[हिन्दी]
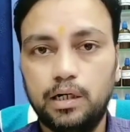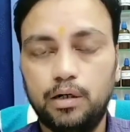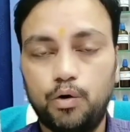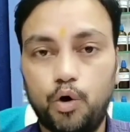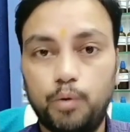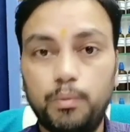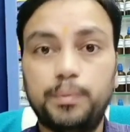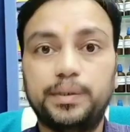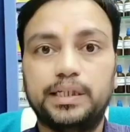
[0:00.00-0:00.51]

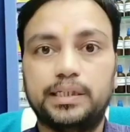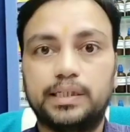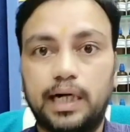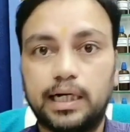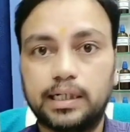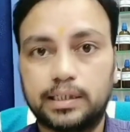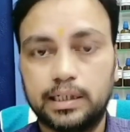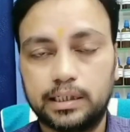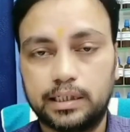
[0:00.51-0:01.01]
होम्योपैथिक
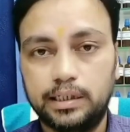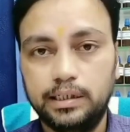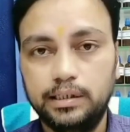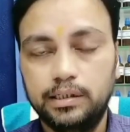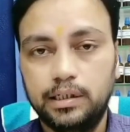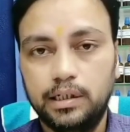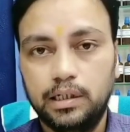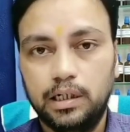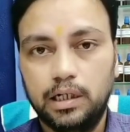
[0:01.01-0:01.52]
डॉक्टर थे
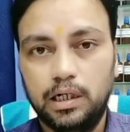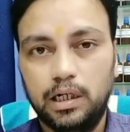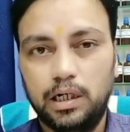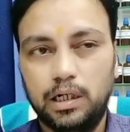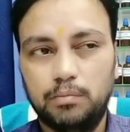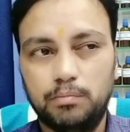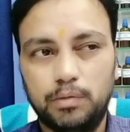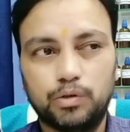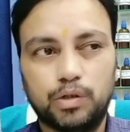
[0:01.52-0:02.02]

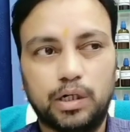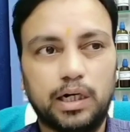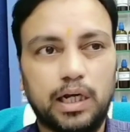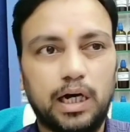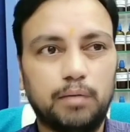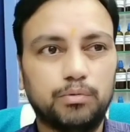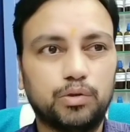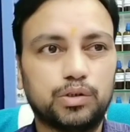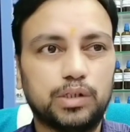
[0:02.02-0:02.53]
मैं उनका
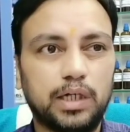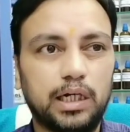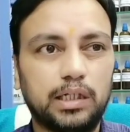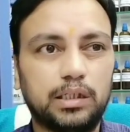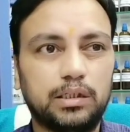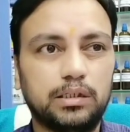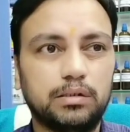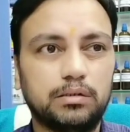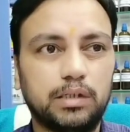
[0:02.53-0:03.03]
नाम तो
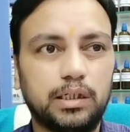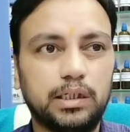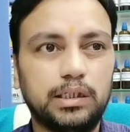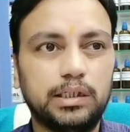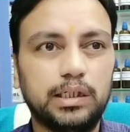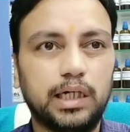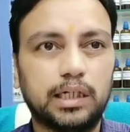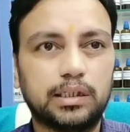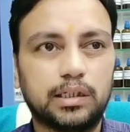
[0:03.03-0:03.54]
शायद
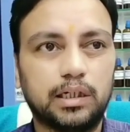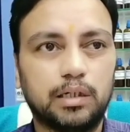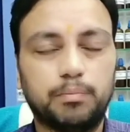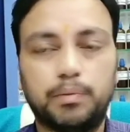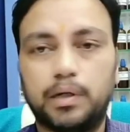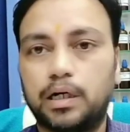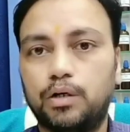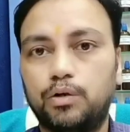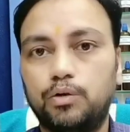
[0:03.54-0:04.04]
नहीं याद कर
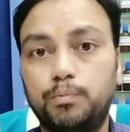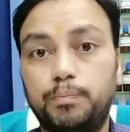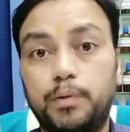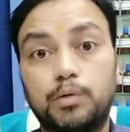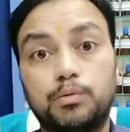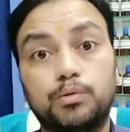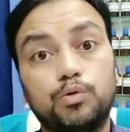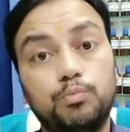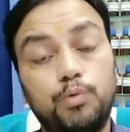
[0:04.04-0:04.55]
पा रहा हूँ
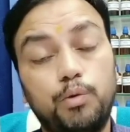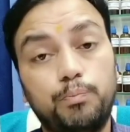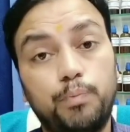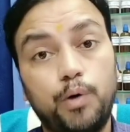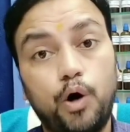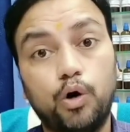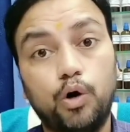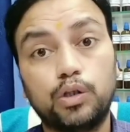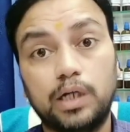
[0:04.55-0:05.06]
परंतु वो
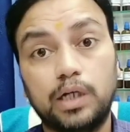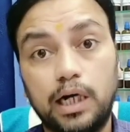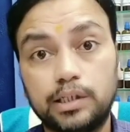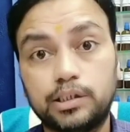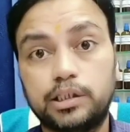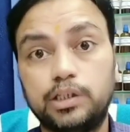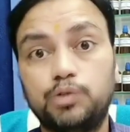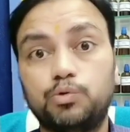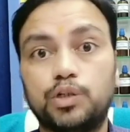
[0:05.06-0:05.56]
बहुत
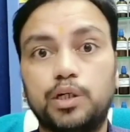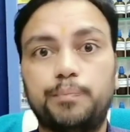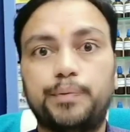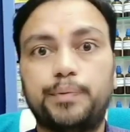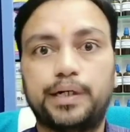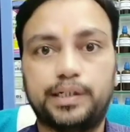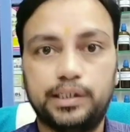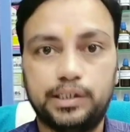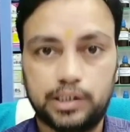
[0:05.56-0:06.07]
अच्छी उनकी
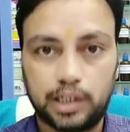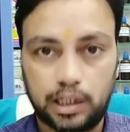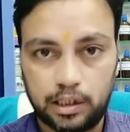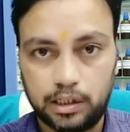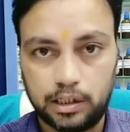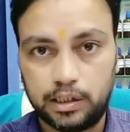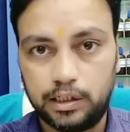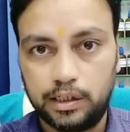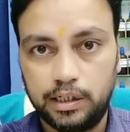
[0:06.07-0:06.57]
प्रैक्टिस
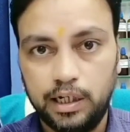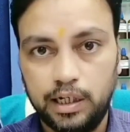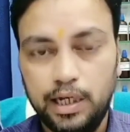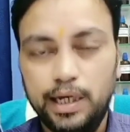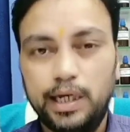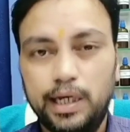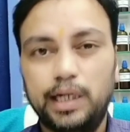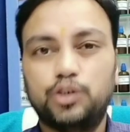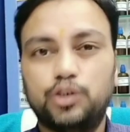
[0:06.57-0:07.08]
चलती थी
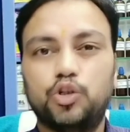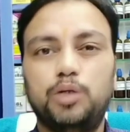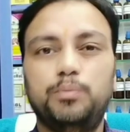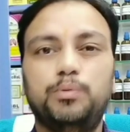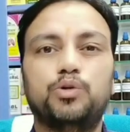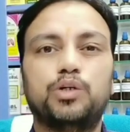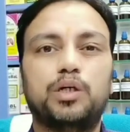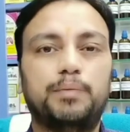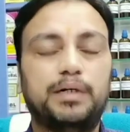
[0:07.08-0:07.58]
एक्चुअली
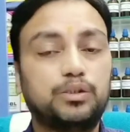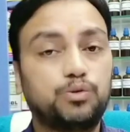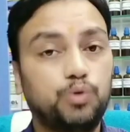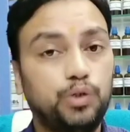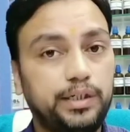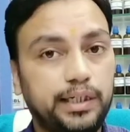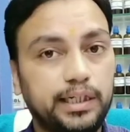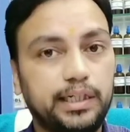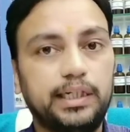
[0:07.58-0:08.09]
में उनके पास
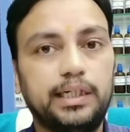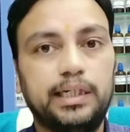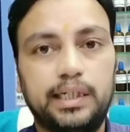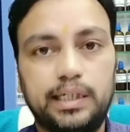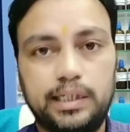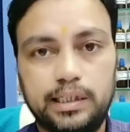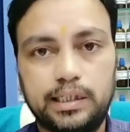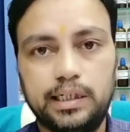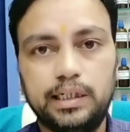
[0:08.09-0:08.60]
कोई डिग्री
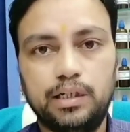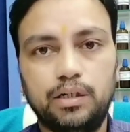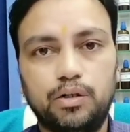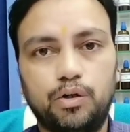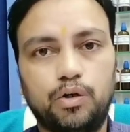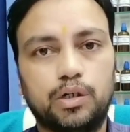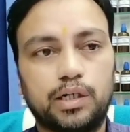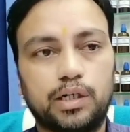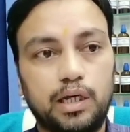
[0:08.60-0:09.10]
नहीं थी
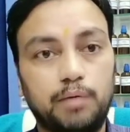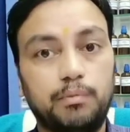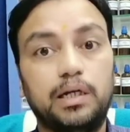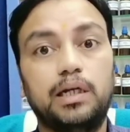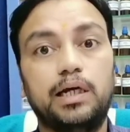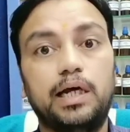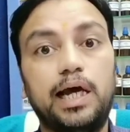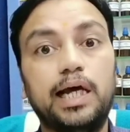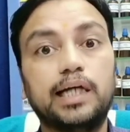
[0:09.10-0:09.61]
और
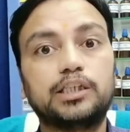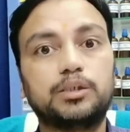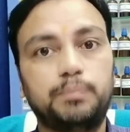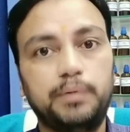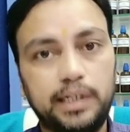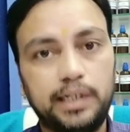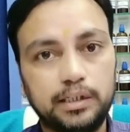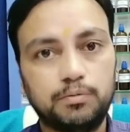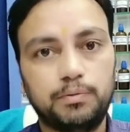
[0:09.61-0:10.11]
केवल
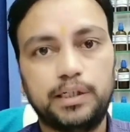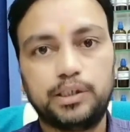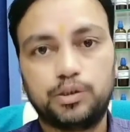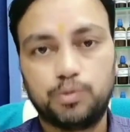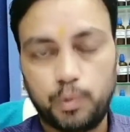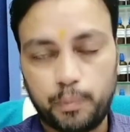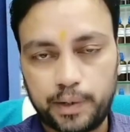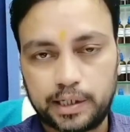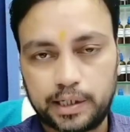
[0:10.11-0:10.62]
एक्सपीरियंस बेस्ड
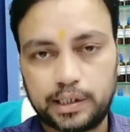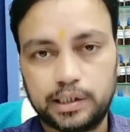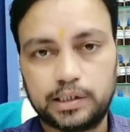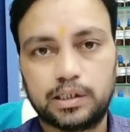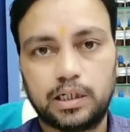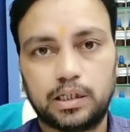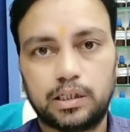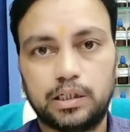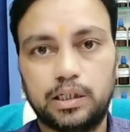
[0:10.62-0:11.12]
वो प्रैक्टिस
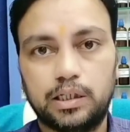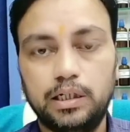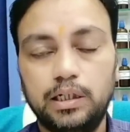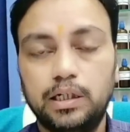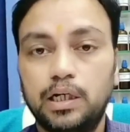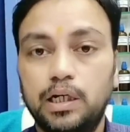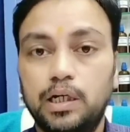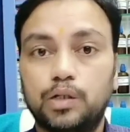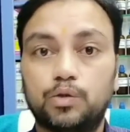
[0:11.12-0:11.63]
करते थे
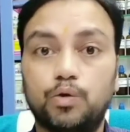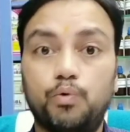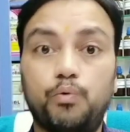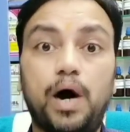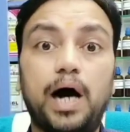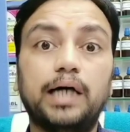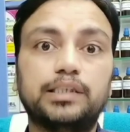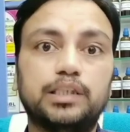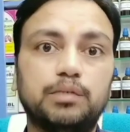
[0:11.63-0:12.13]
तो
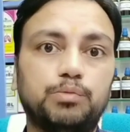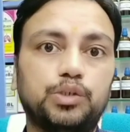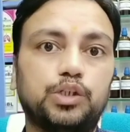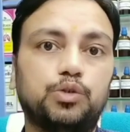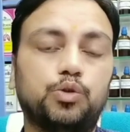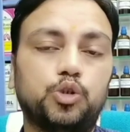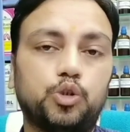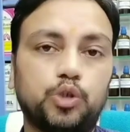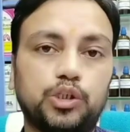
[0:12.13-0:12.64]
वहाँ से मुझे
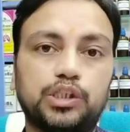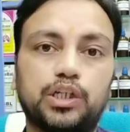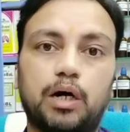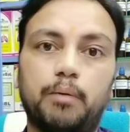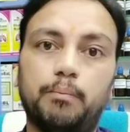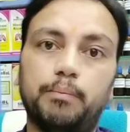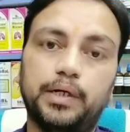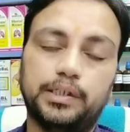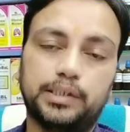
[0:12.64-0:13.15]
दोस्तों इस
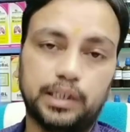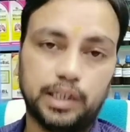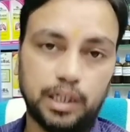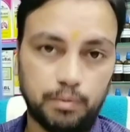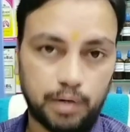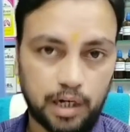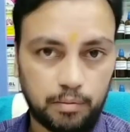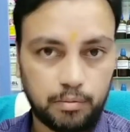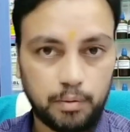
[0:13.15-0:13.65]
कॉम्बिनेशन के
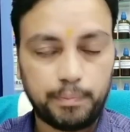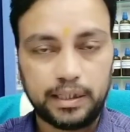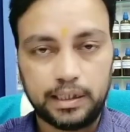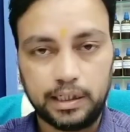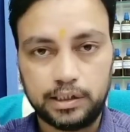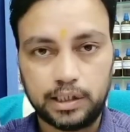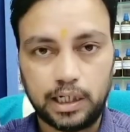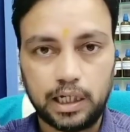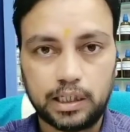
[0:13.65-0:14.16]
बारे में
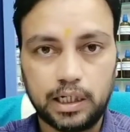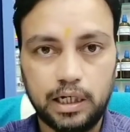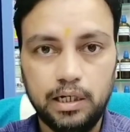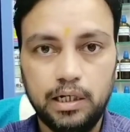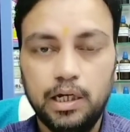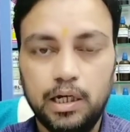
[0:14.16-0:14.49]
पता चला था